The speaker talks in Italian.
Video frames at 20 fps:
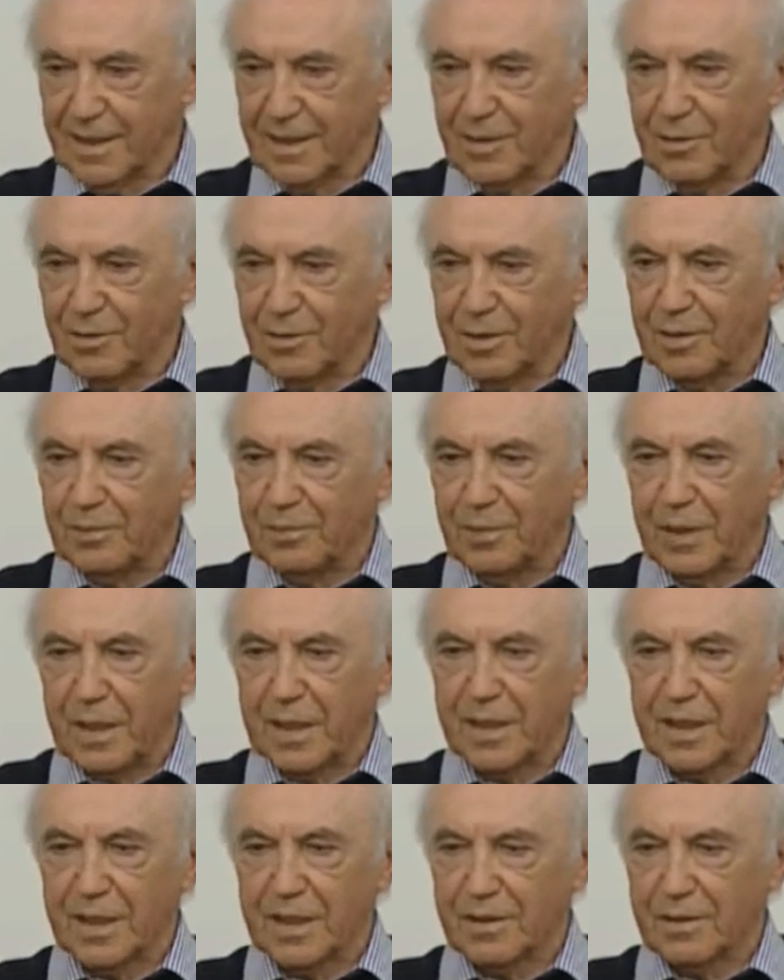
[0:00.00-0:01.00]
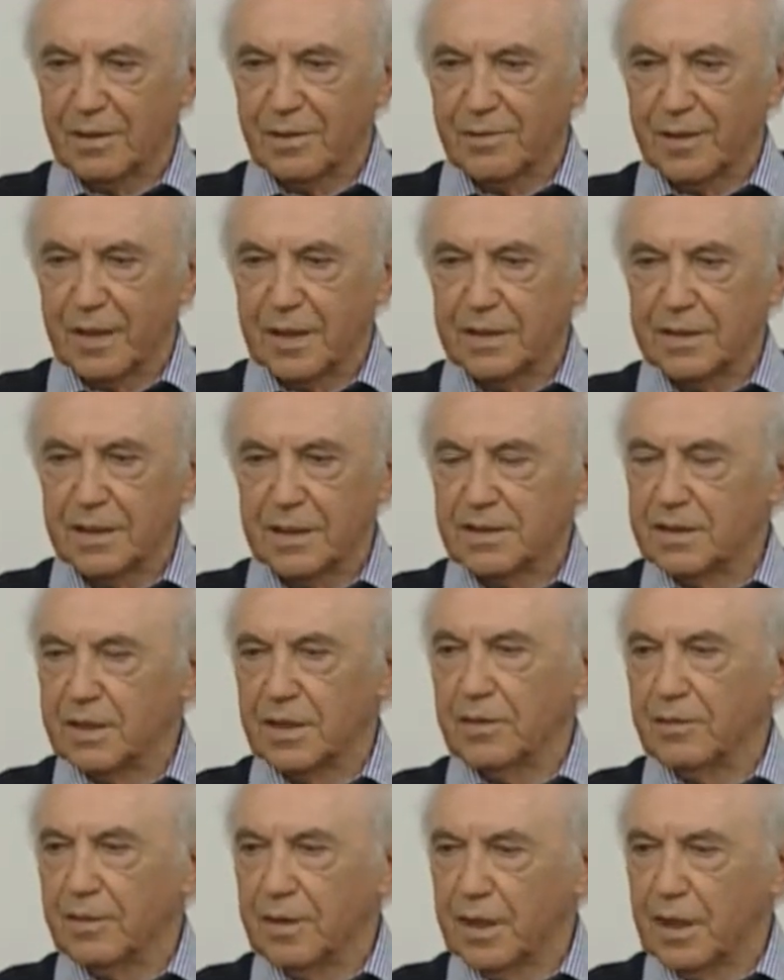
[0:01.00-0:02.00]
Olimpiadi che devono farsi. Si
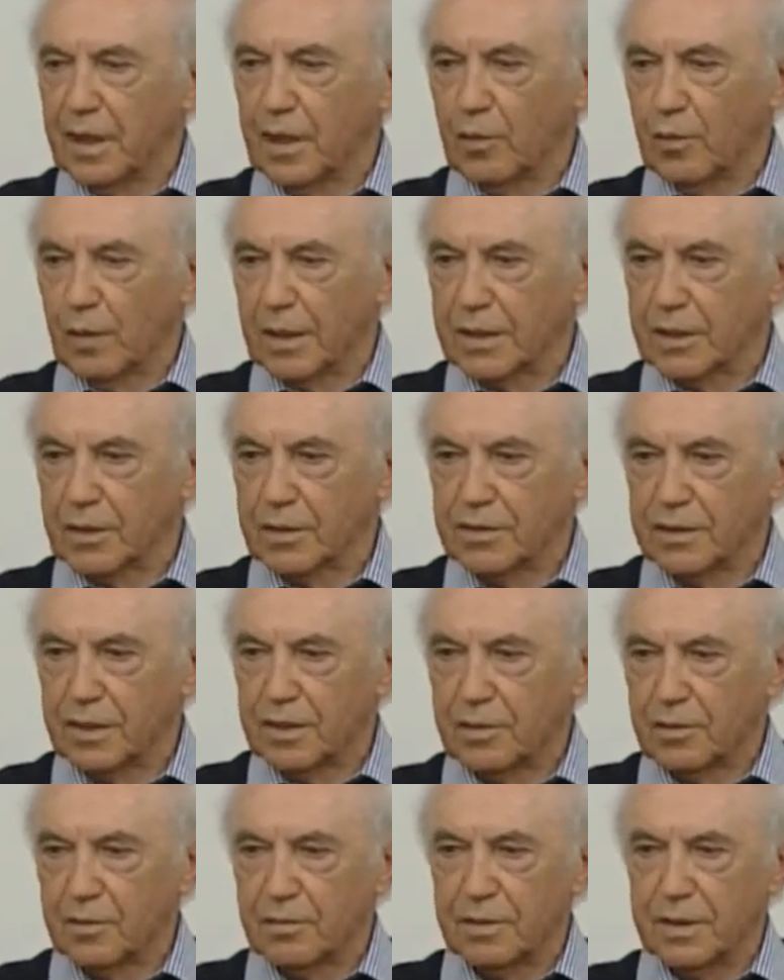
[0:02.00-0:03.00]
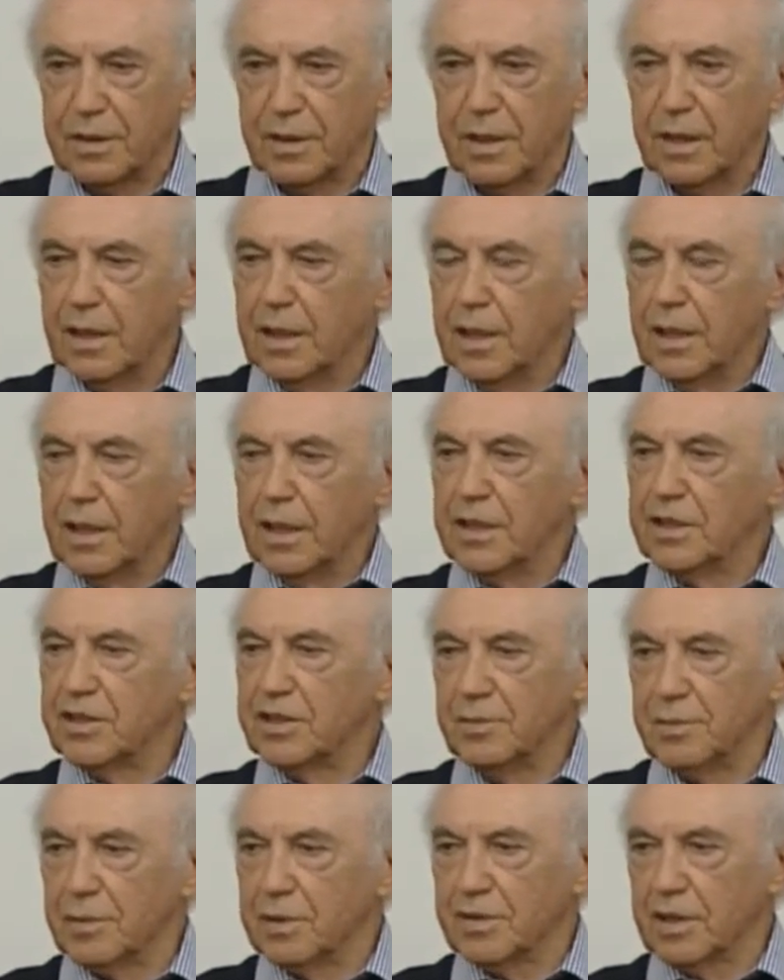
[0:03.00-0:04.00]
divide in quattro settori e
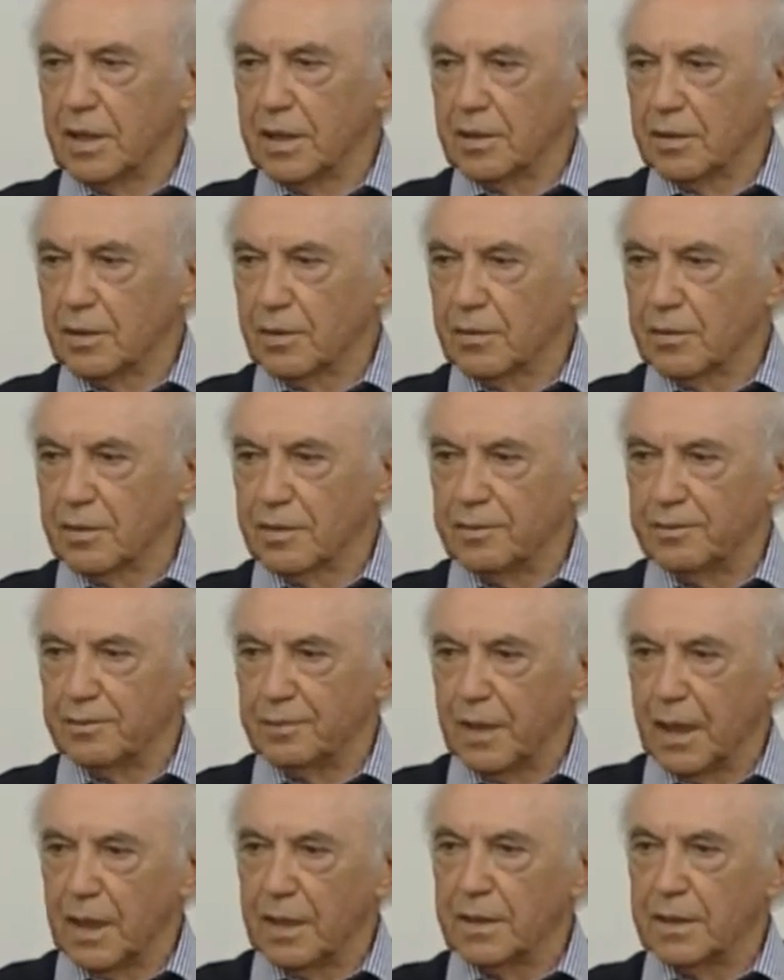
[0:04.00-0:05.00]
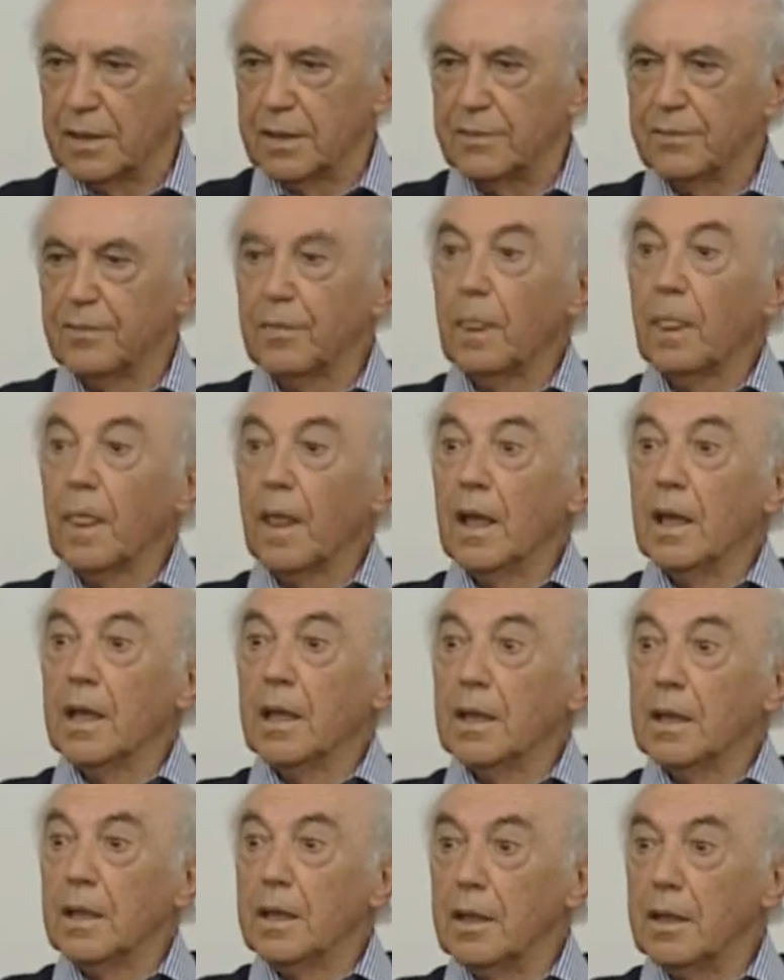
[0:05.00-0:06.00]
si presentano gli impianti.
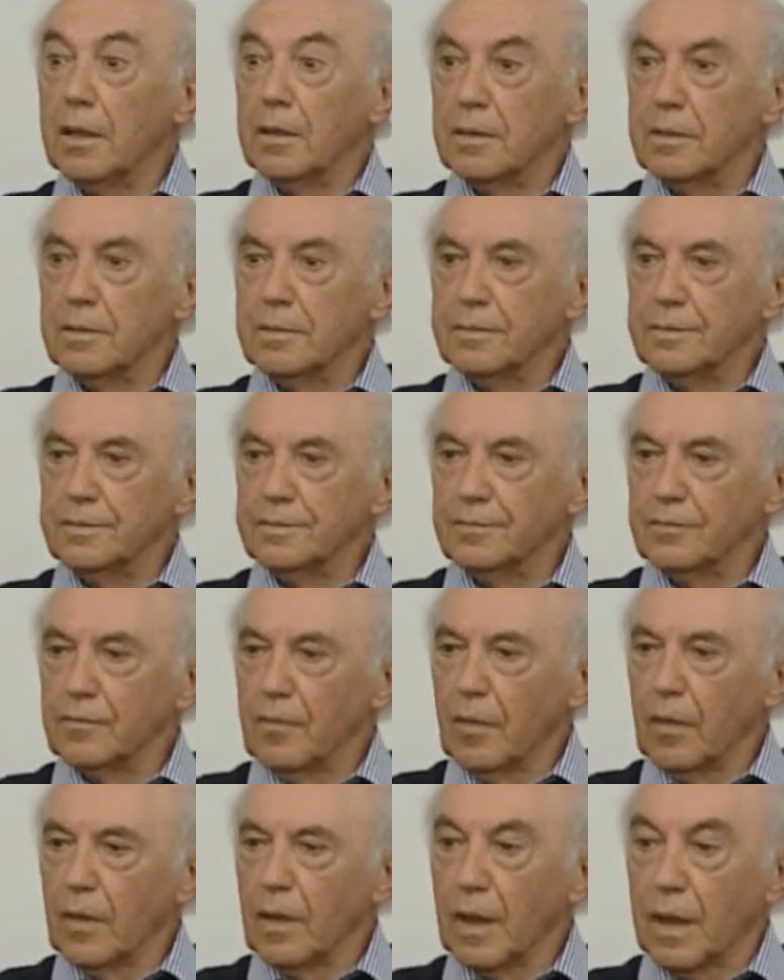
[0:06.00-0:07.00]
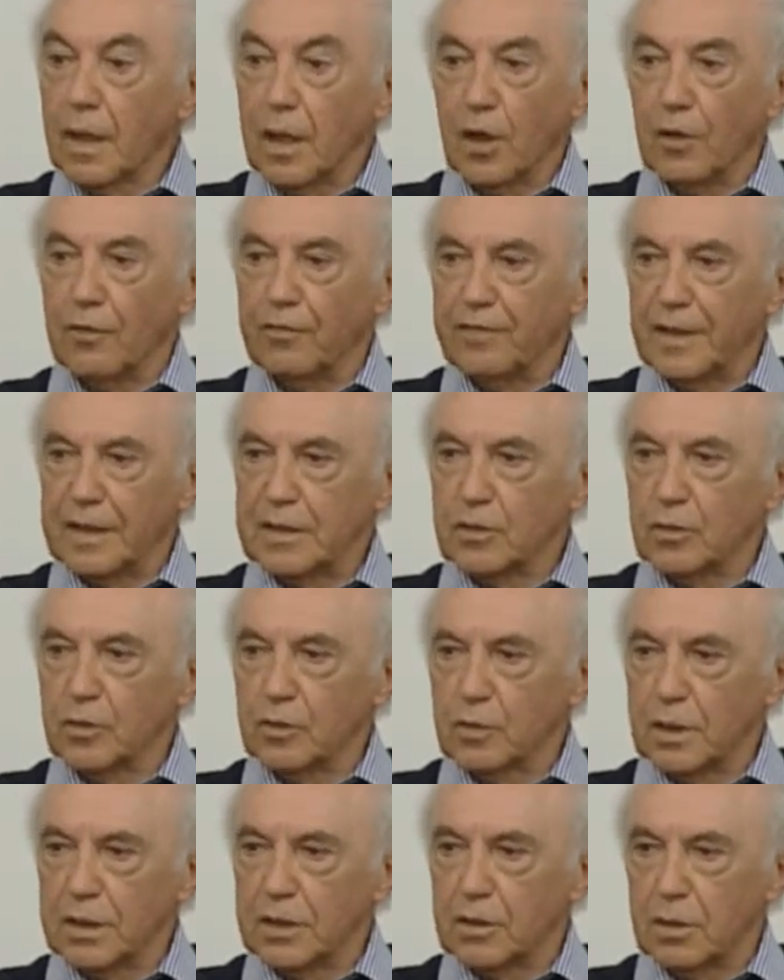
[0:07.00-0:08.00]
Io che ho fatto
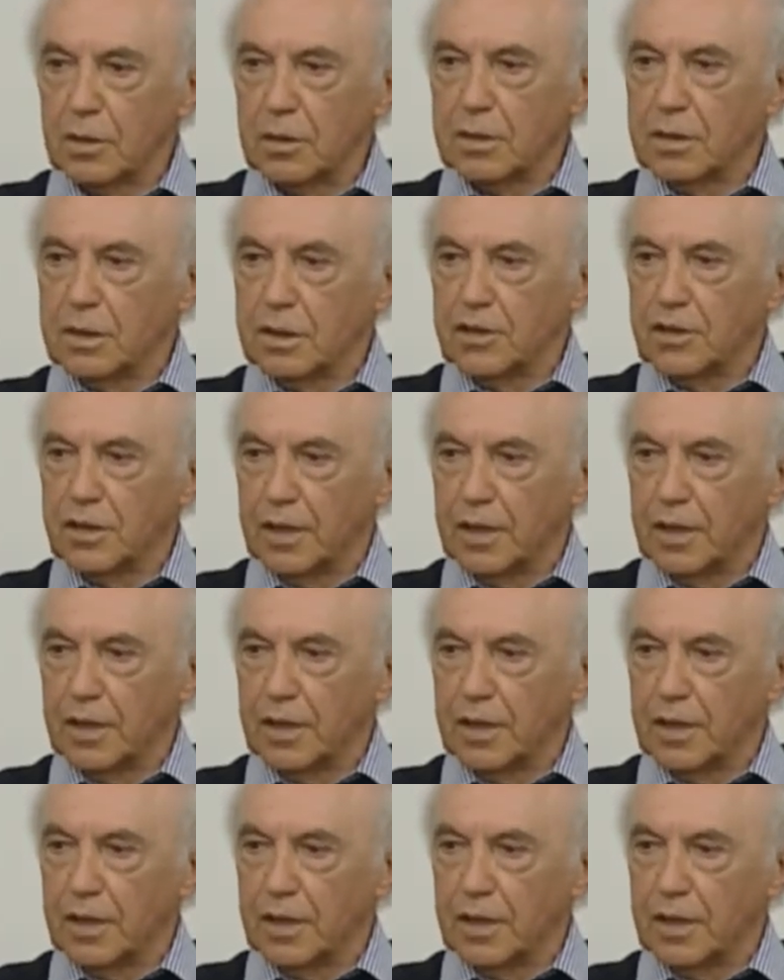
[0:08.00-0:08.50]
14